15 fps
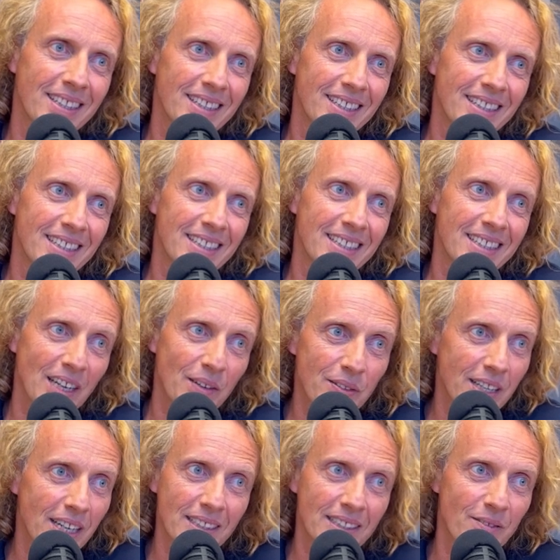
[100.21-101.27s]
Bon,
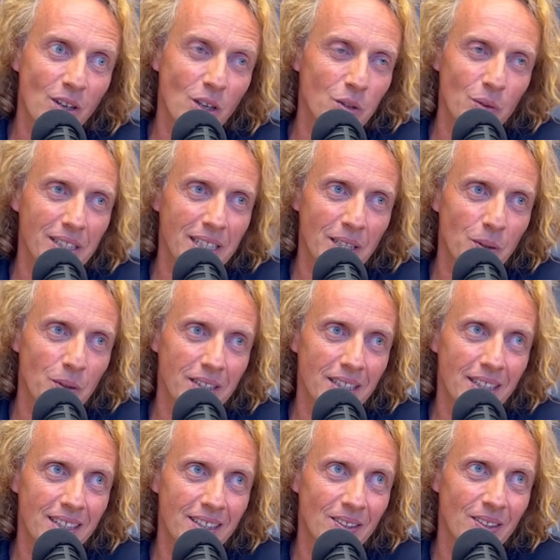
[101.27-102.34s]
bah, tout
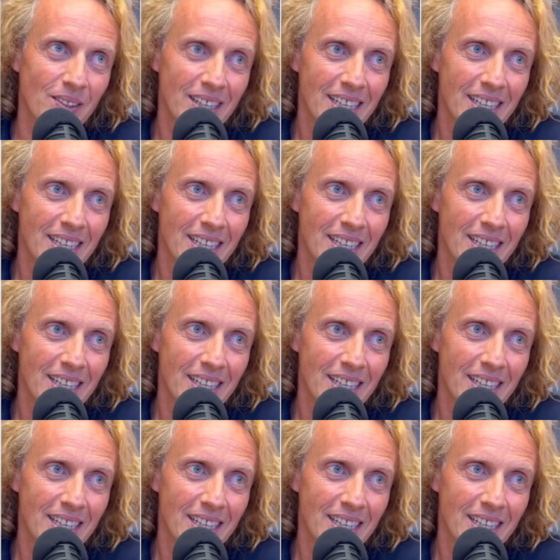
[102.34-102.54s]
d'abord,